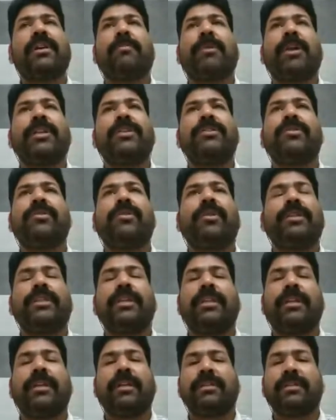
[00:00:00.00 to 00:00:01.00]
साम्राज्य को
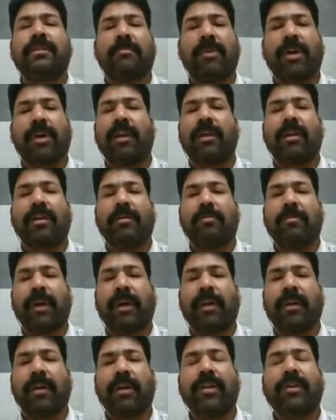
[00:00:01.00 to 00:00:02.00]
अच्छी तरह संभाल नहीं
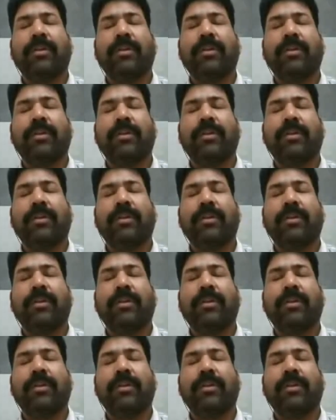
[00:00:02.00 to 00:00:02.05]
पाए